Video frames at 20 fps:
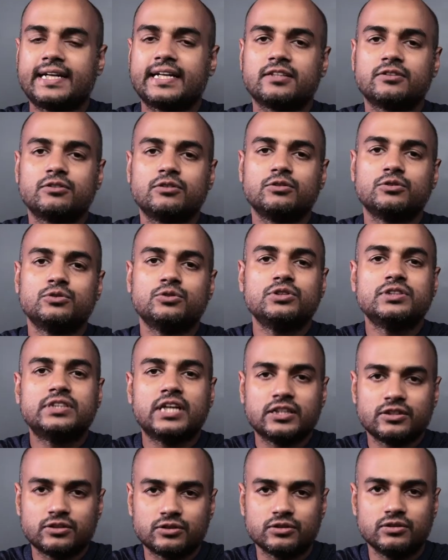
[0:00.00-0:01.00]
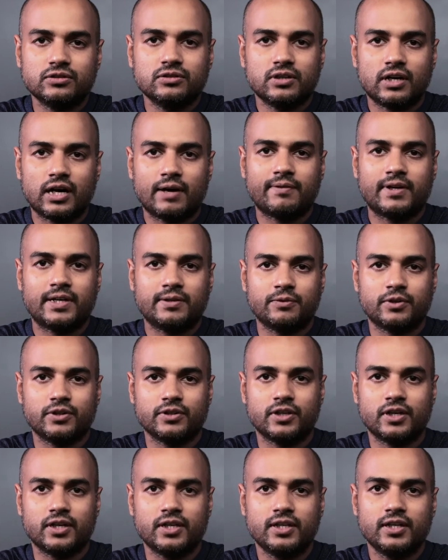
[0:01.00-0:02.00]
এটা তো দুর্দান্ত আমার
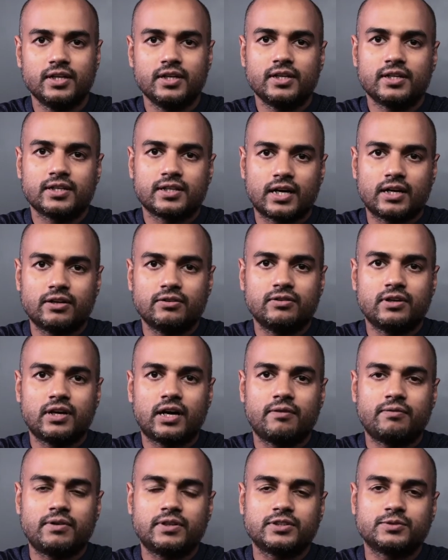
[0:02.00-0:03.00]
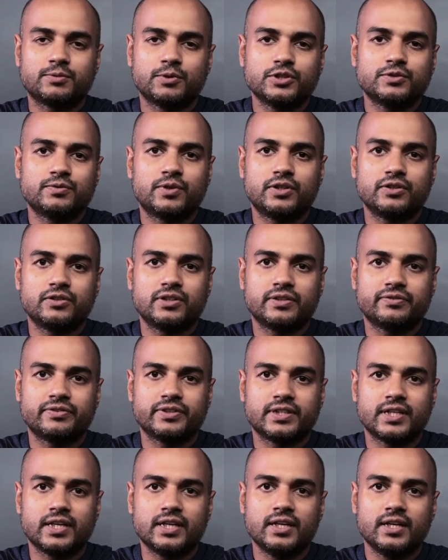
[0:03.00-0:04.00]
মনে হয় কারণ আমার স্পোর্টস
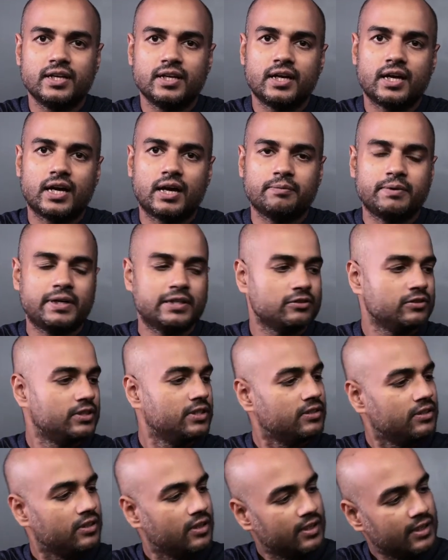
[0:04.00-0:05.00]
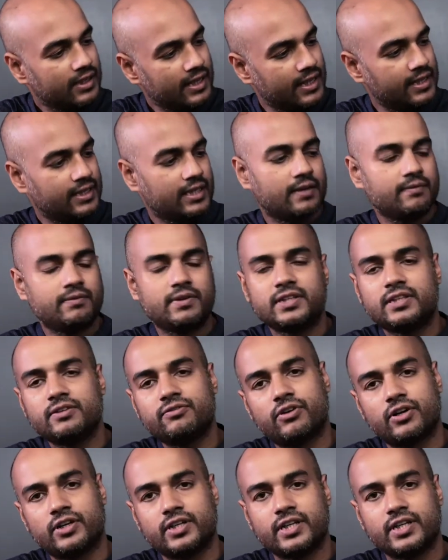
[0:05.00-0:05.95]
ফটোগ্রাফিতে আমি এতদিন এই ক্যামেরাতে